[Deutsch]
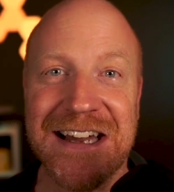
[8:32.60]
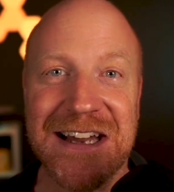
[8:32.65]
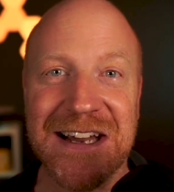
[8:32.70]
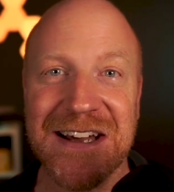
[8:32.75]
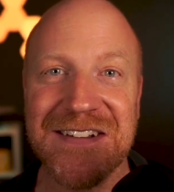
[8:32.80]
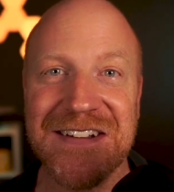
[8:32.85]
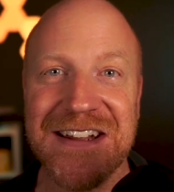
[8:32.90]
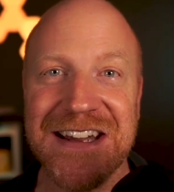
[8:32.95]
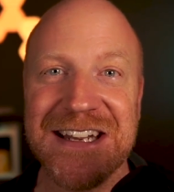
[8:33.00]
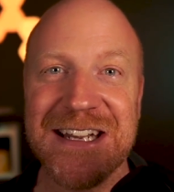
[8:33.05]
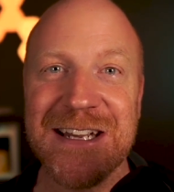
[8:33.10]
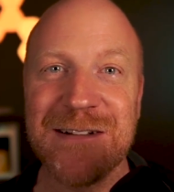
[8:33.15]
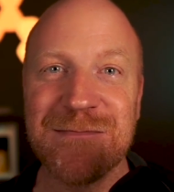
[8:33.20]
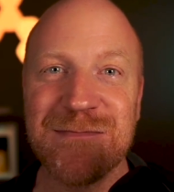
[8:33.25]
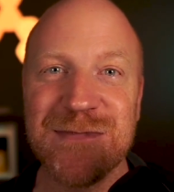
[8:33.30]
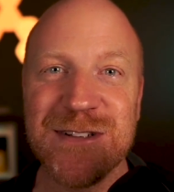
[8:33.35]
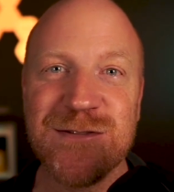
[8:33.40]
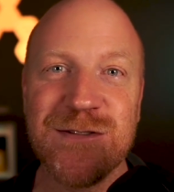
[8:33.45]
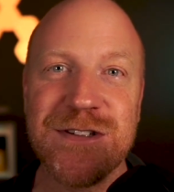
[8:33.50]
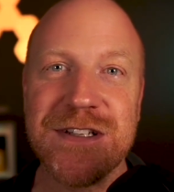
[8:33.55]
an
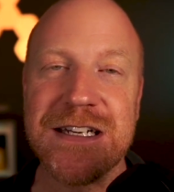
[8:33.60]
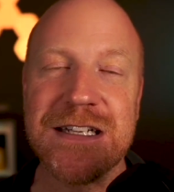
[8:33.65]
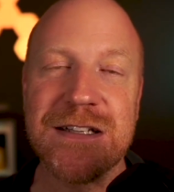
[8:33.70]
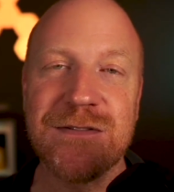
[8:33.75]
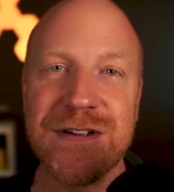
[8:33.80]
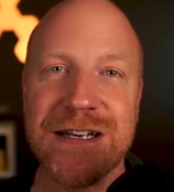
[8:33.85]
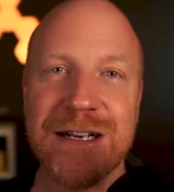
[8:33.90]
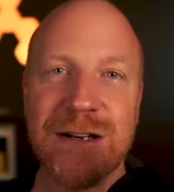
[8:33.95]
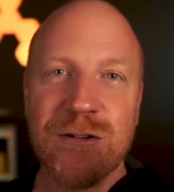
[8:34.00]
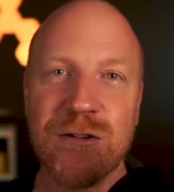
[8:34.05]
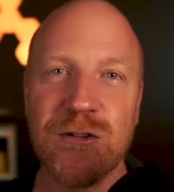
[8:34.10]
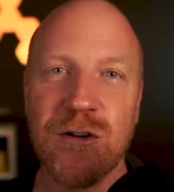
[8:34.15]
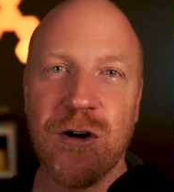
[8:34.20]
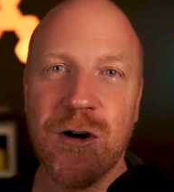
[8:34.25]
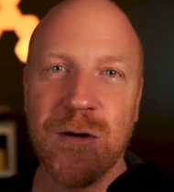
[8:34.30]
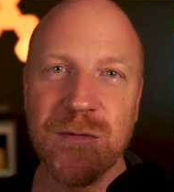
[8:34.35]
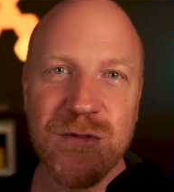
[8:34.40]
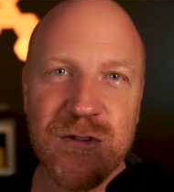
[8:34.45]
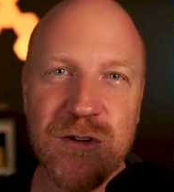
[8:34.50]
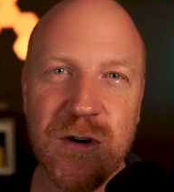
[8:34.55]
Ergebnis von der Entwicklung
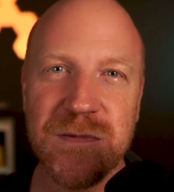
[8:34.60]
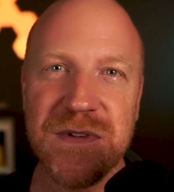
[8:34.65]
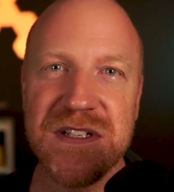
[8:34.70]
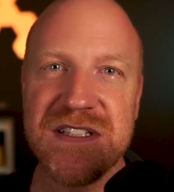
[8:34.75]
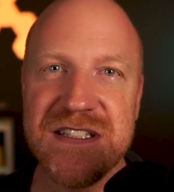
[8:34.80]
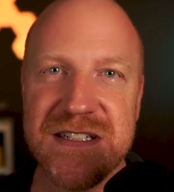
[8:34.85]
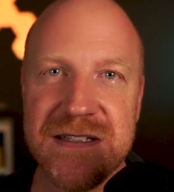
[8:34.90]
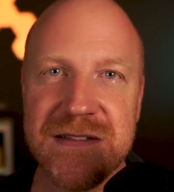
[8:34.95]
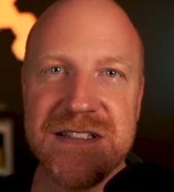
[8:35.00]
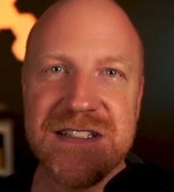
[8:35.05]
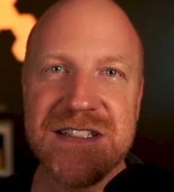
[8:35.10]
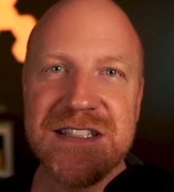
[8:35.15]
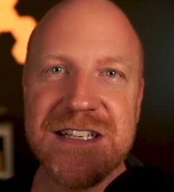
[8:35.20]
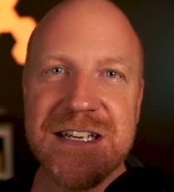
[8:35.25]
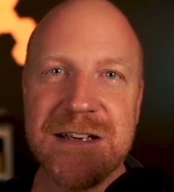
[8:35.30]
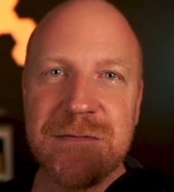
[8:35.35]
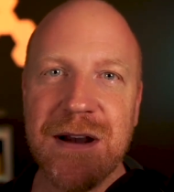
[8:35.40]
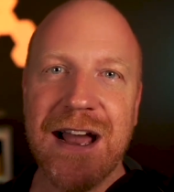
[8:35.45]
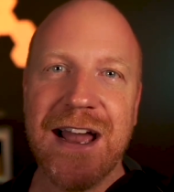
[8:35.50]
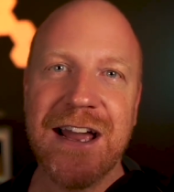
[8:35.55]
kommt und kommt jetzt ins
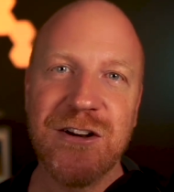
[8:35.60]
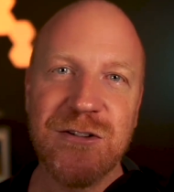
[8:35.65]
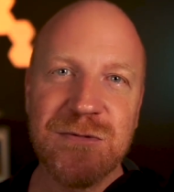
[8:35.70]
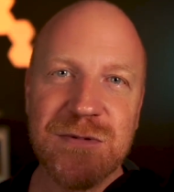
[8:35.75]
Team rein,